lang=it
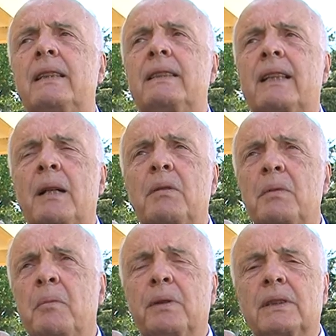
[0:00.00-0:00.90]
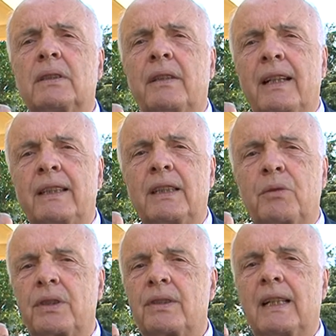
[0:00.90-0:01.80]
diciamo, abbiamo portato avanti
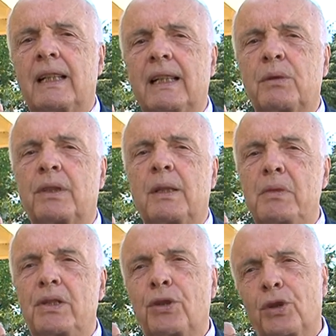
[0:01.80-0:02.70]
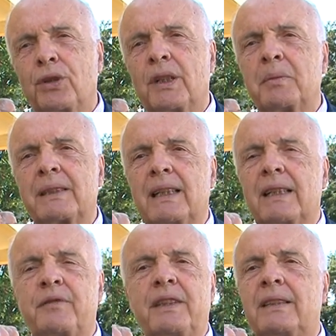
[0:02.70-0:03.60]
questa, questa, missione, perché
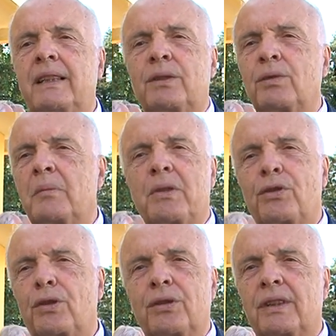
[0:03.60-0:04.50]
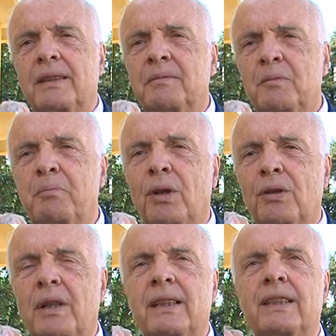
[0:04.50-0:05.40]
alla fine diventa una missione, un po'
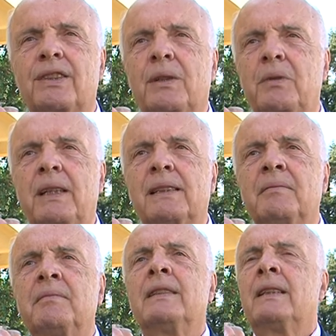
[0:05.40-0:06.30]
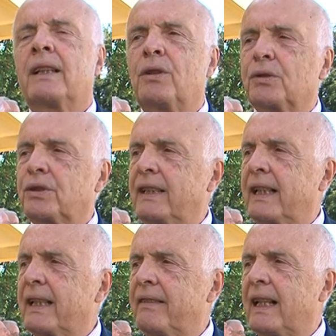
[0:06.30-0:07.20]
quella di seguire le corse
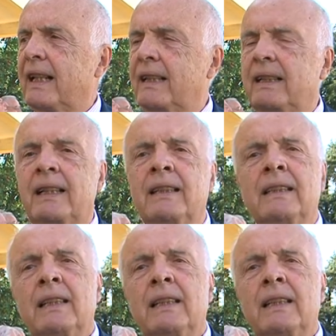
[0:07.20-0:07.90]
dei cavalli,